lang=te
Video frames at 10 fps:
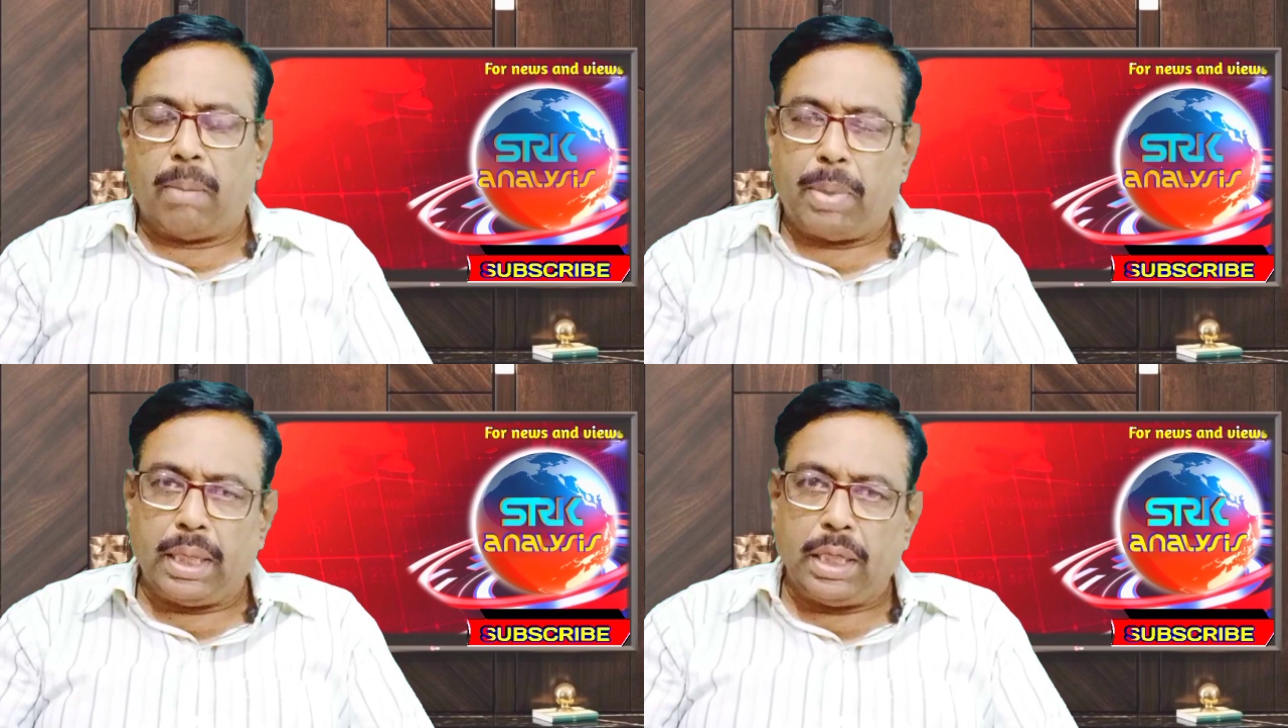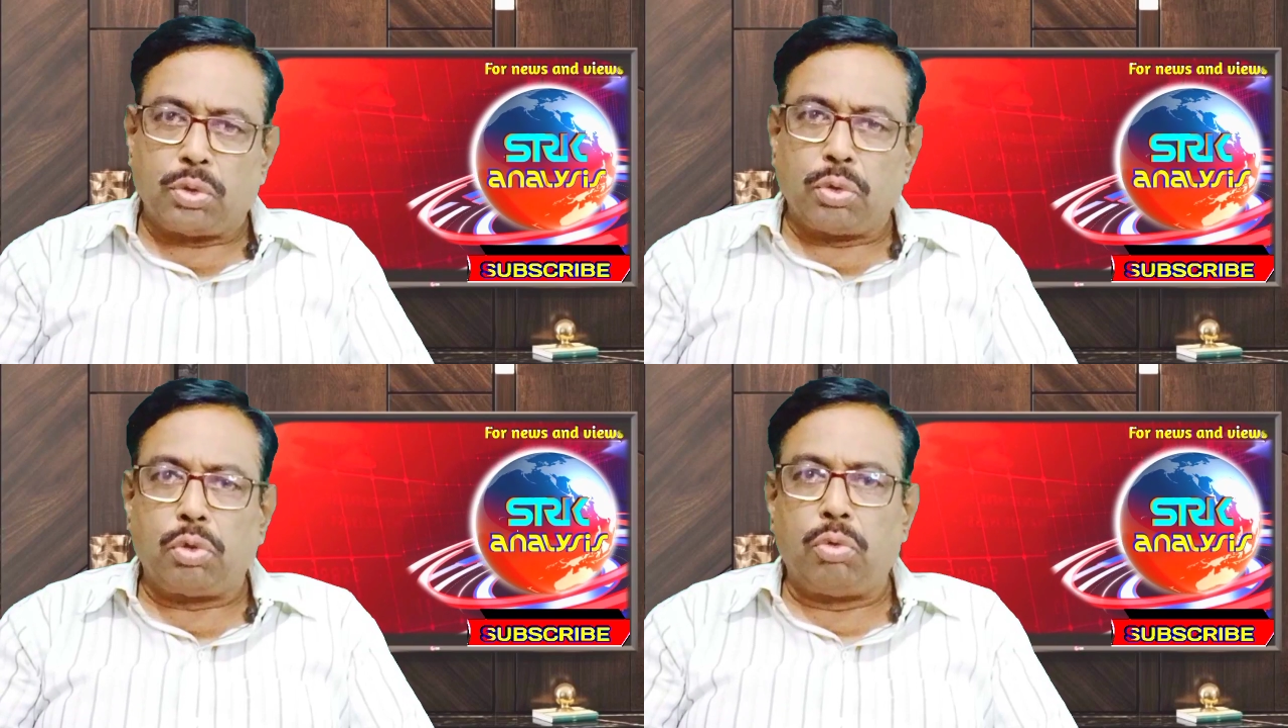అప్పటికే
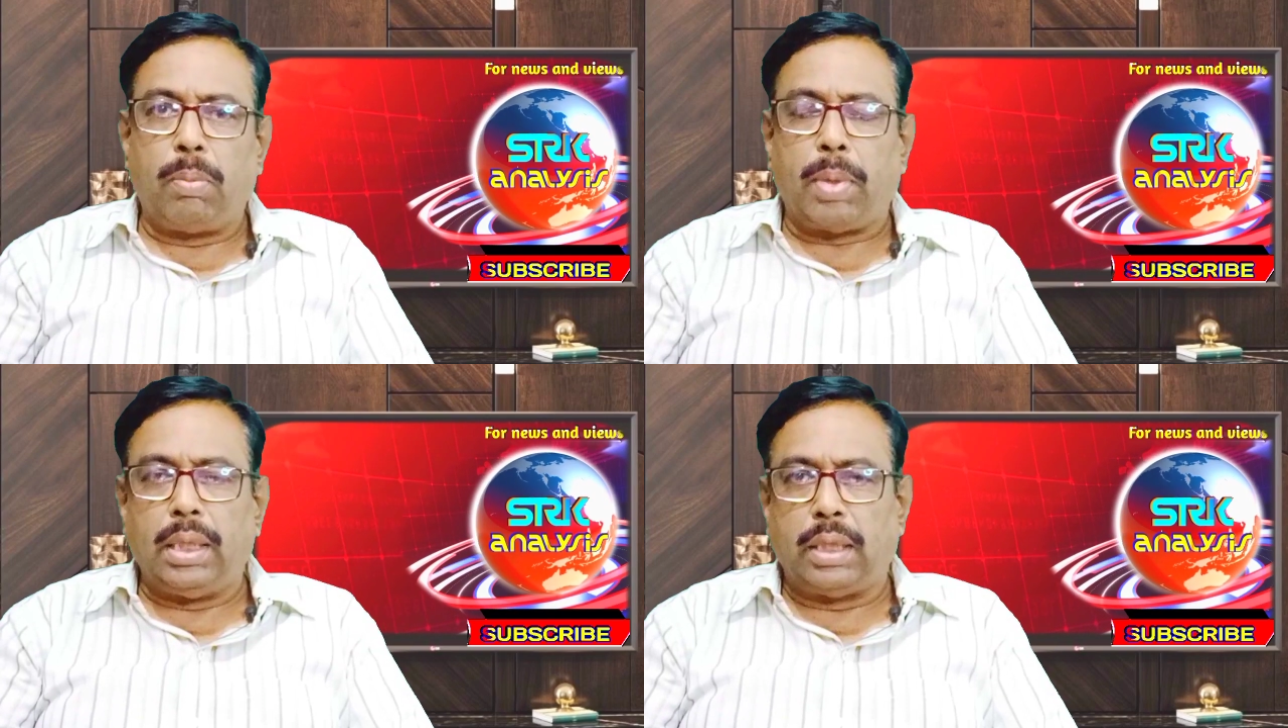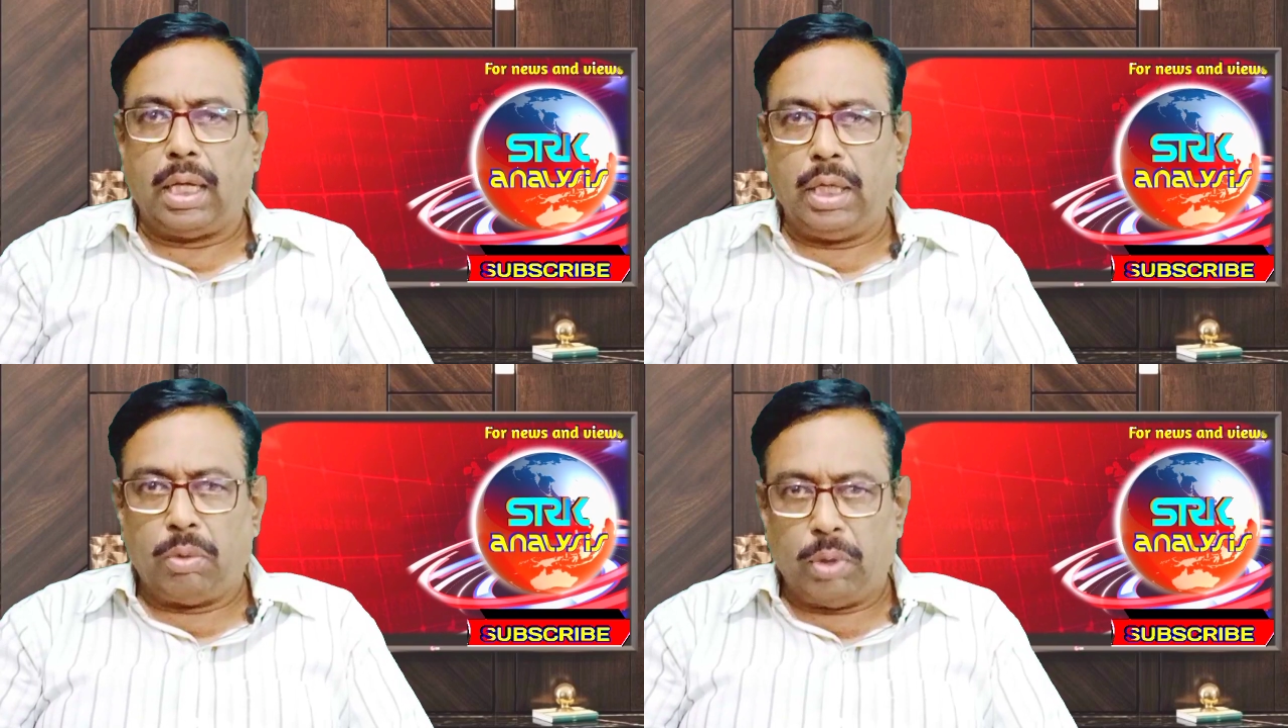చుట్టూ ఉన్న
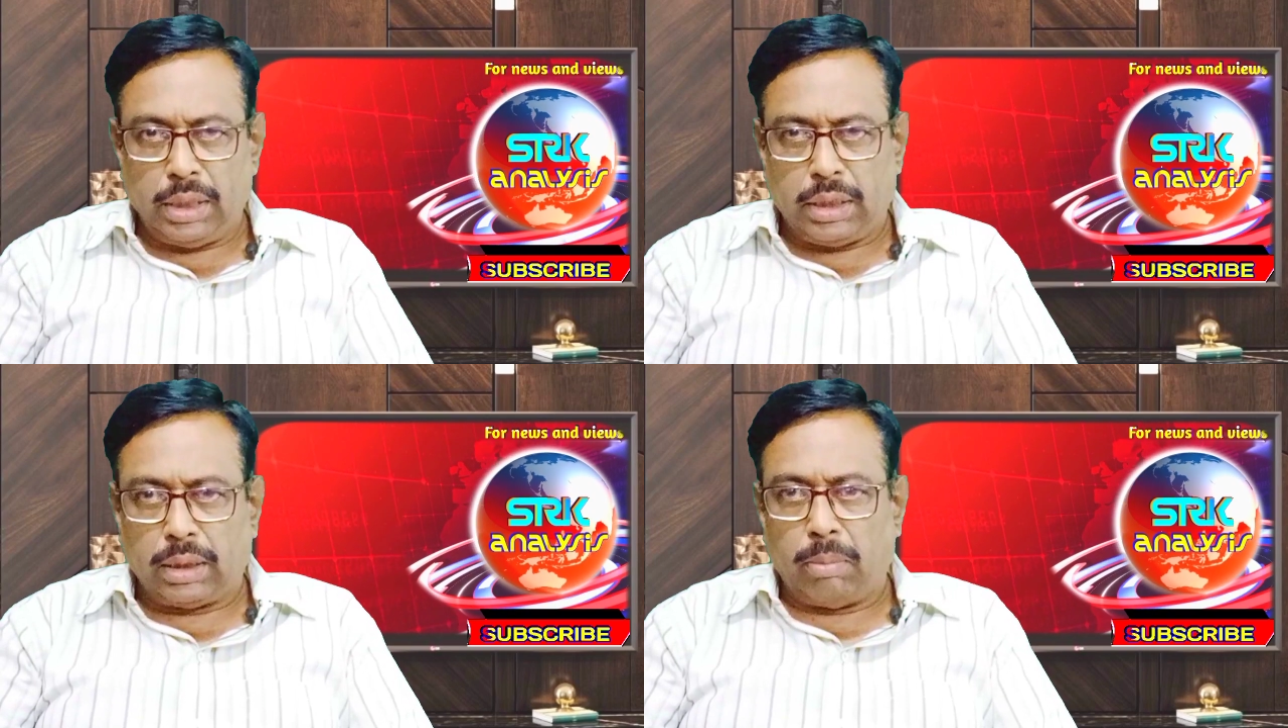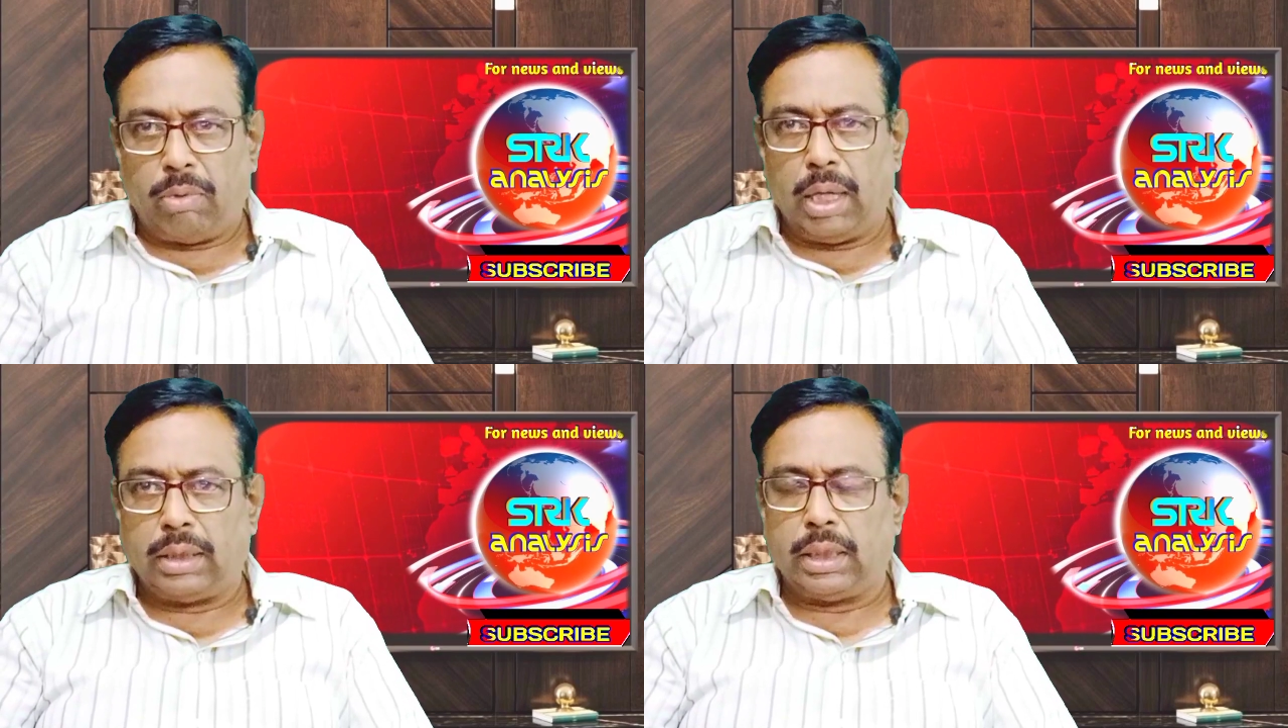ప్రాంతాలన్నీ కొనేసి తమ
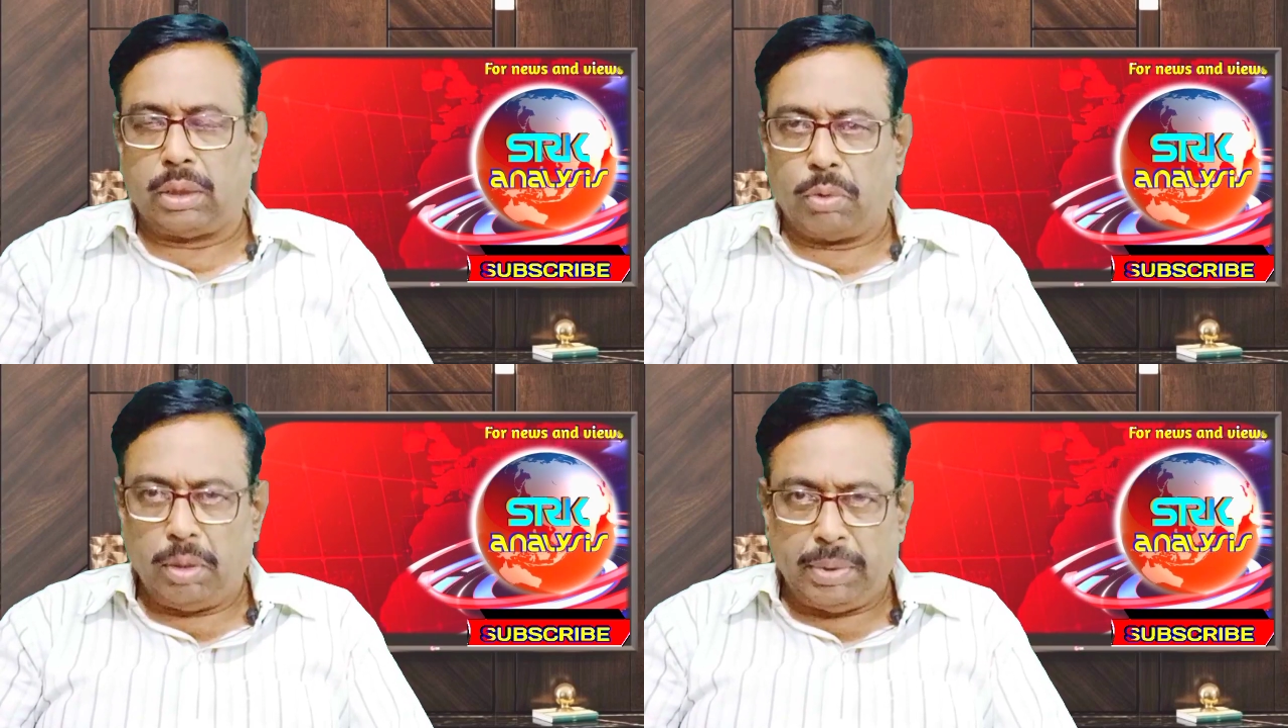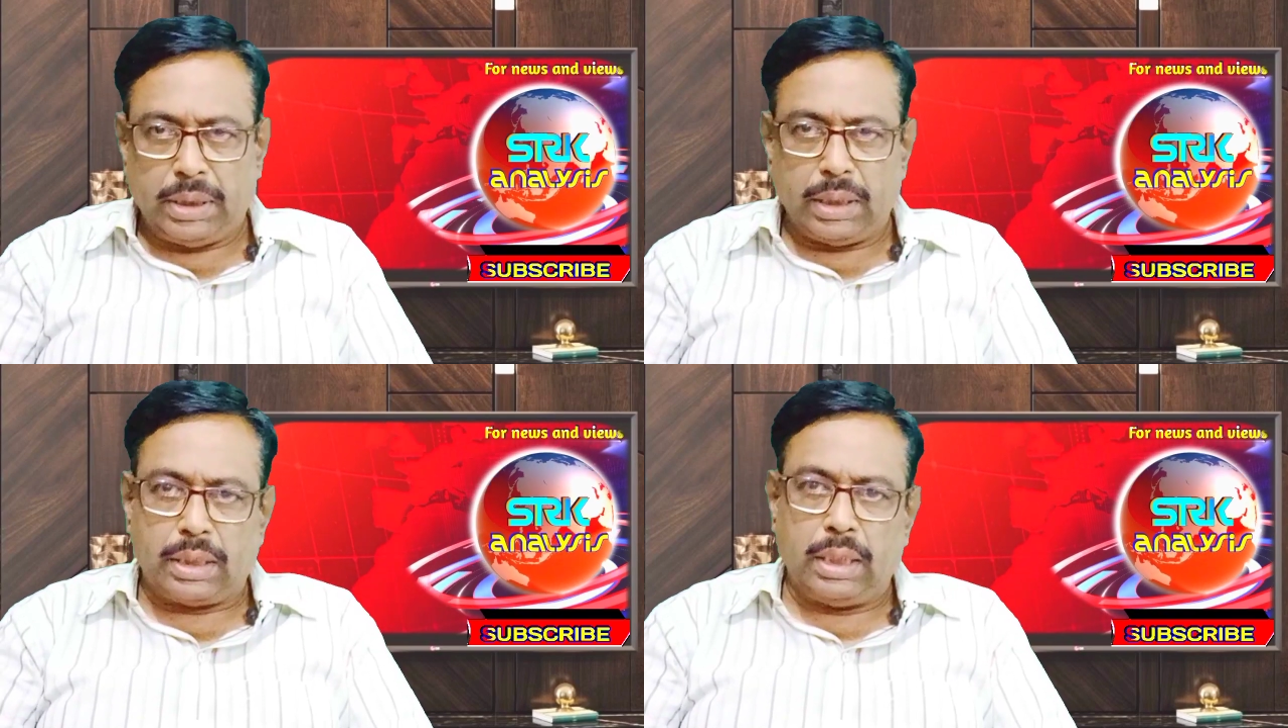వాళ్ళ చేత
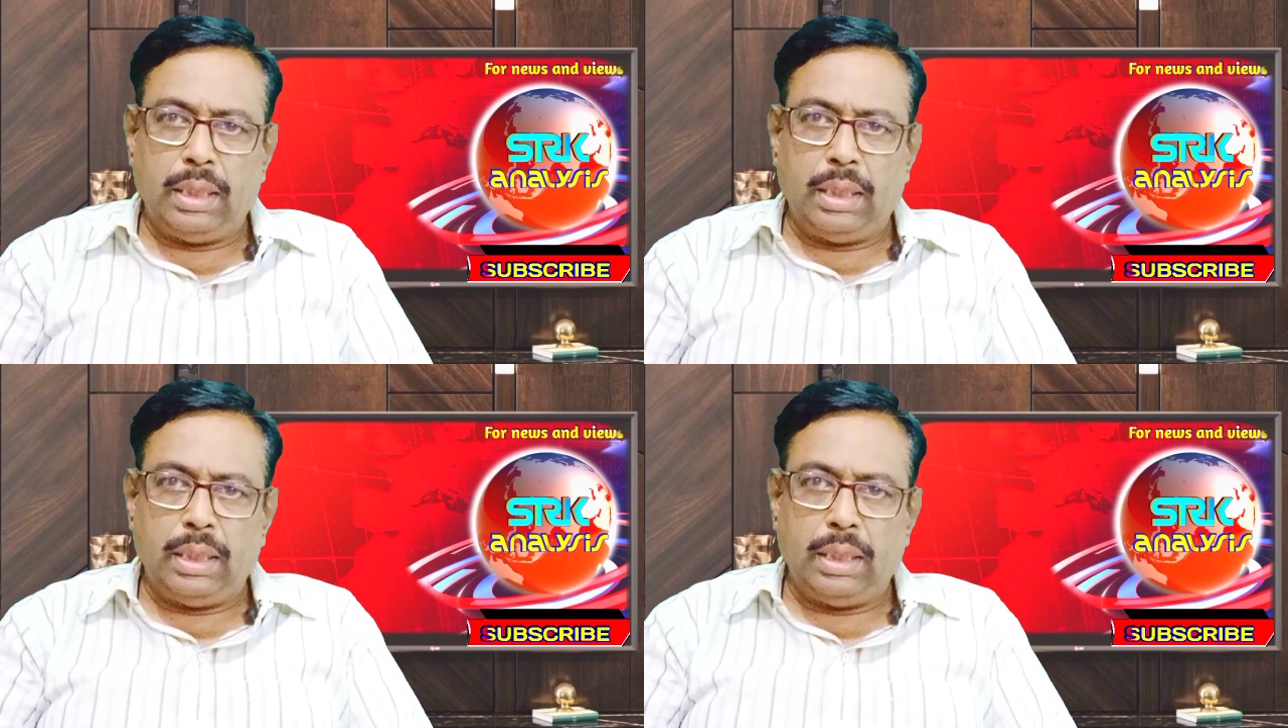కొనిపించేసి